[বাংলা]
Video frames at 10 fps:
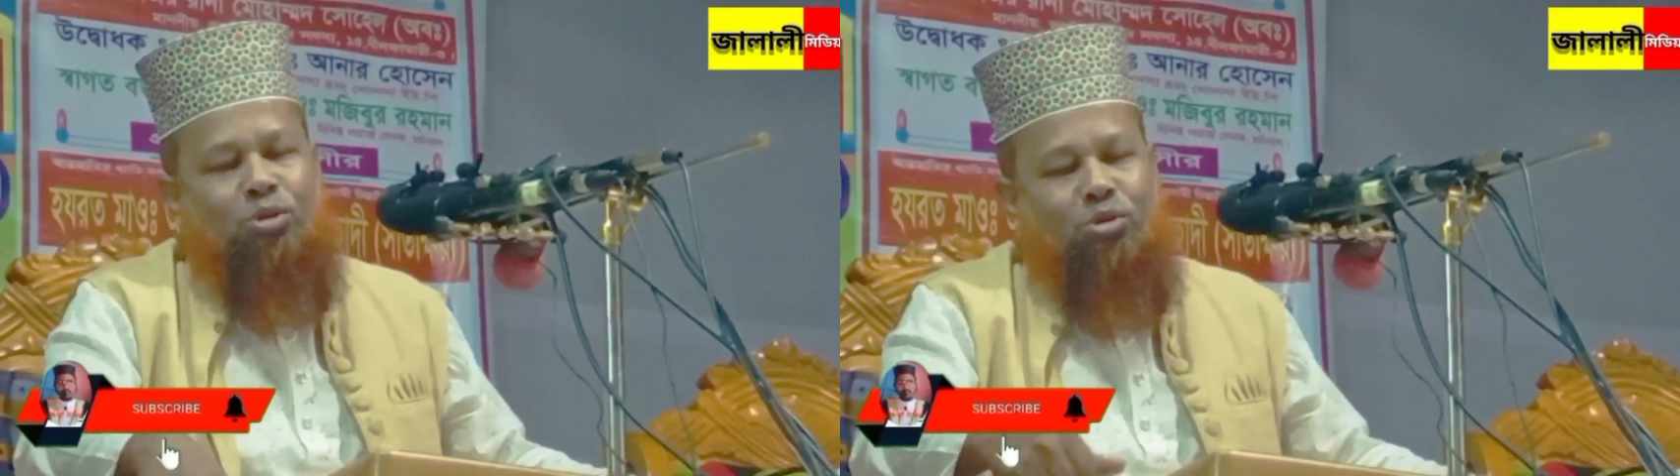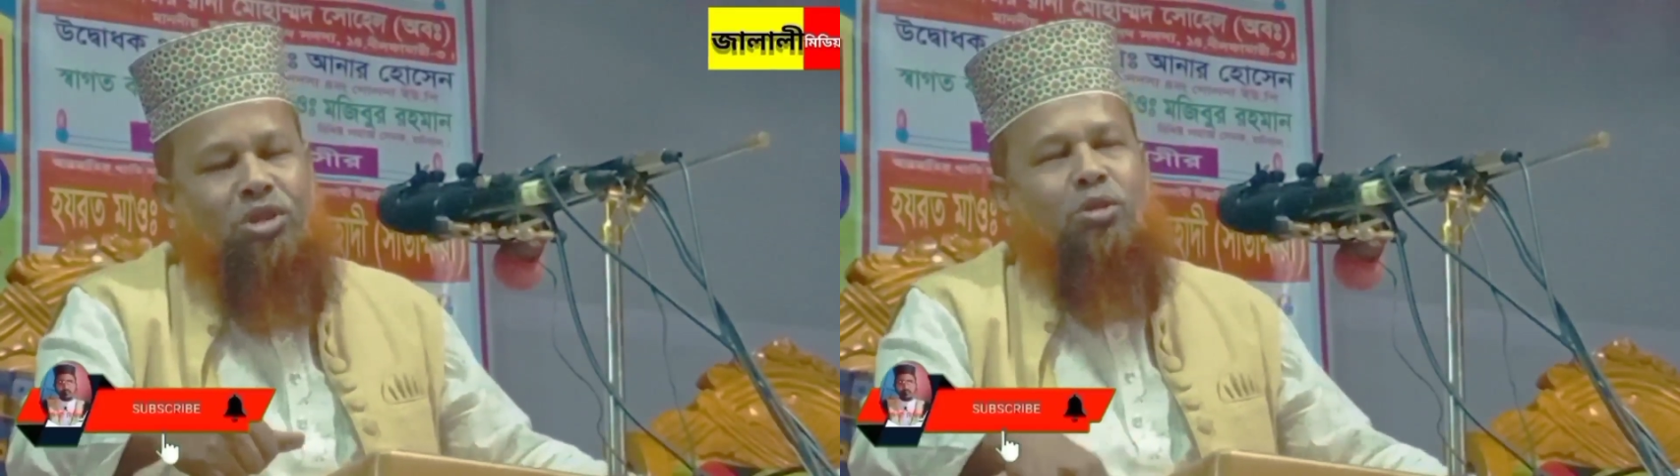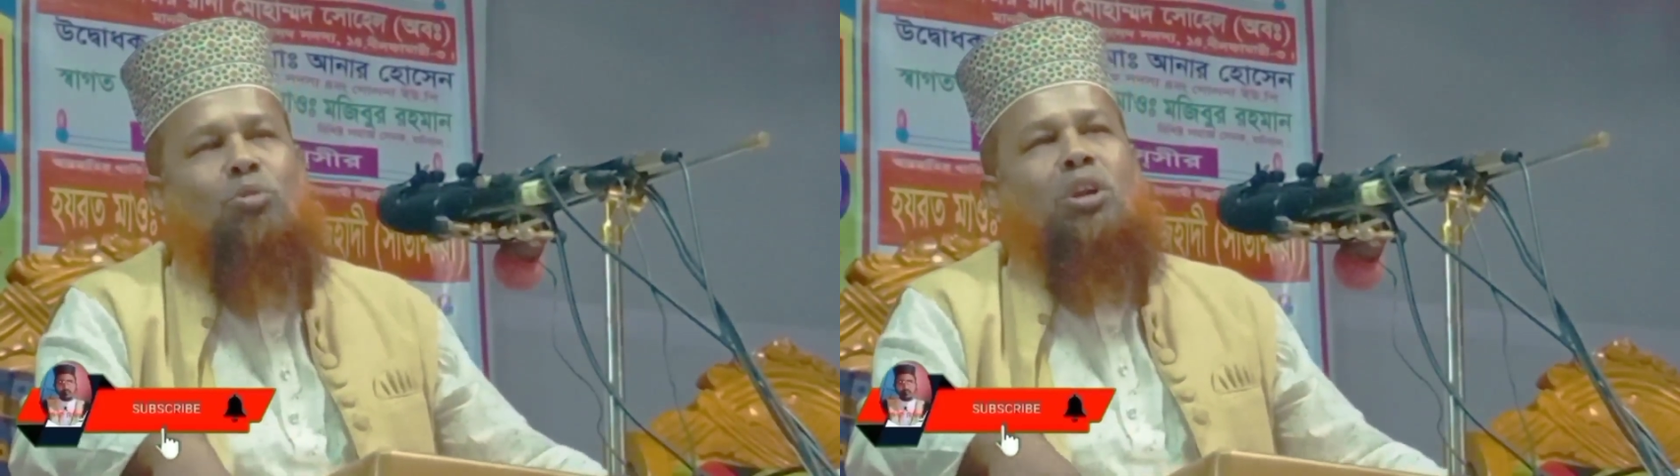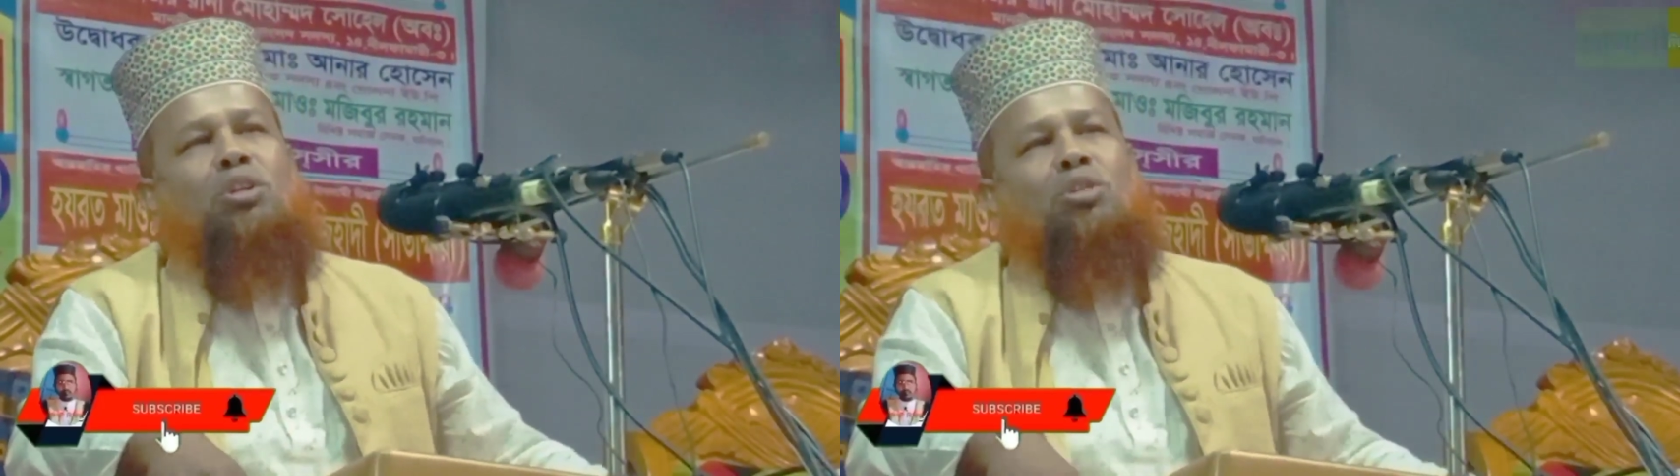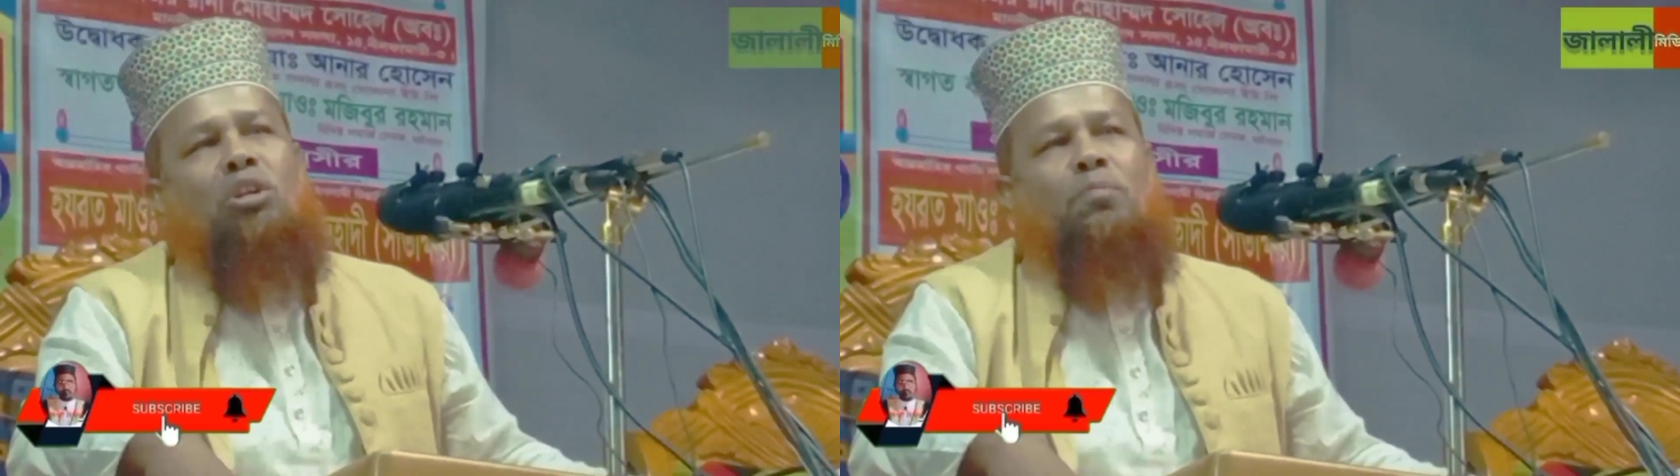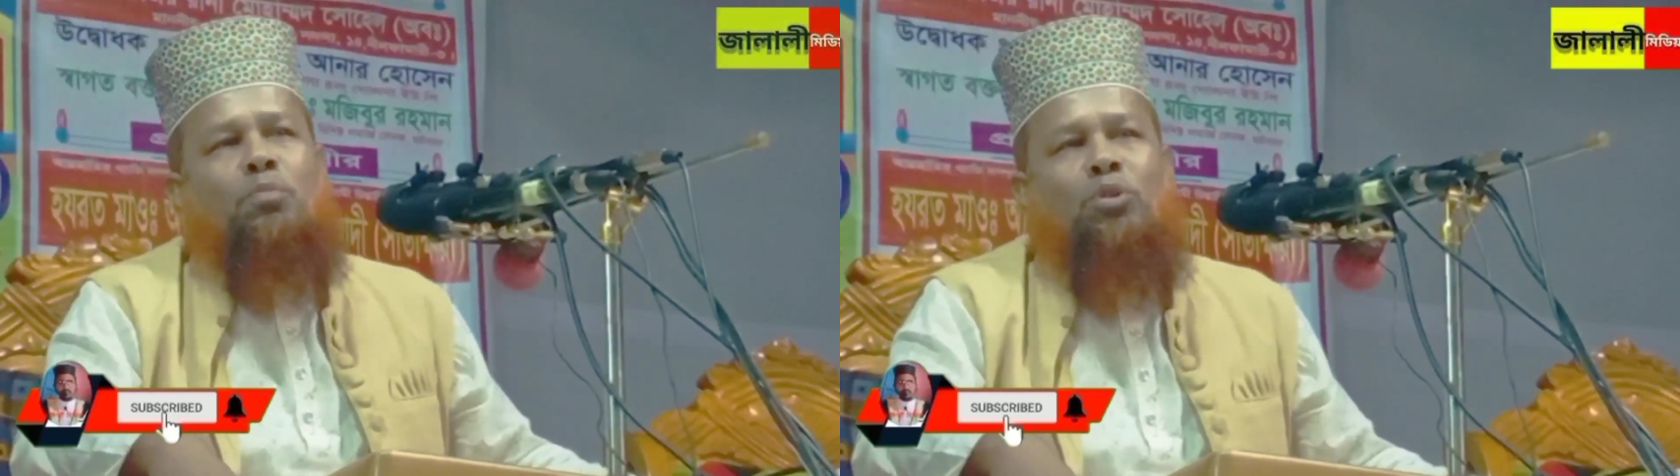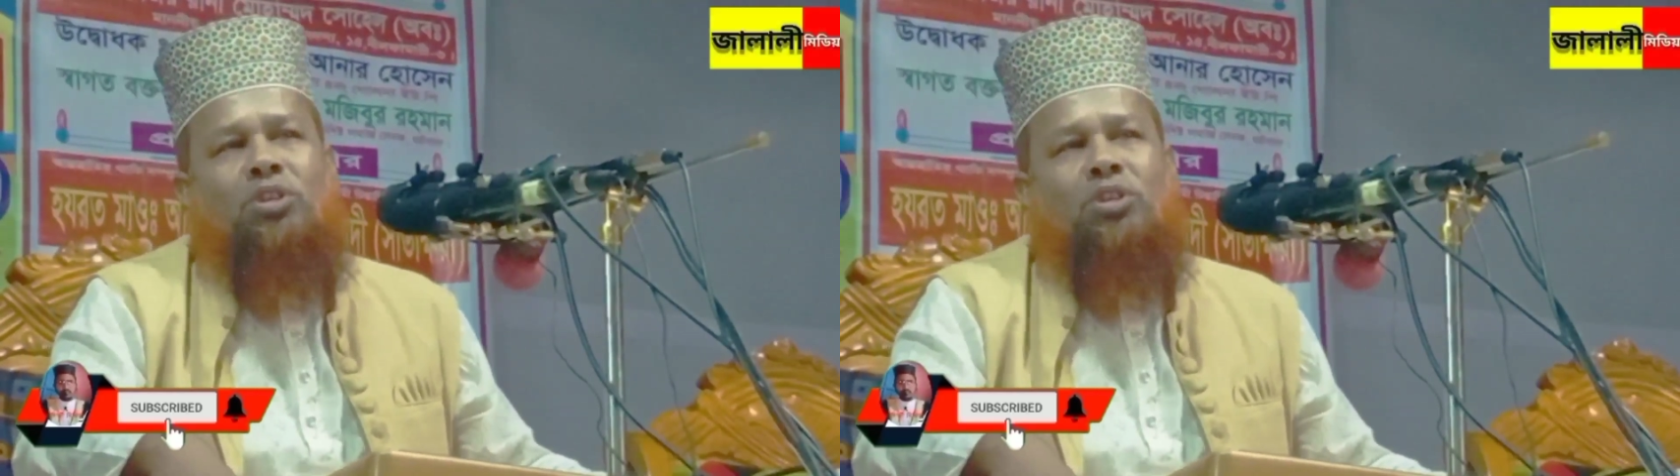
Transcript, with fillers: হুজুর যে কোরআন শরীফ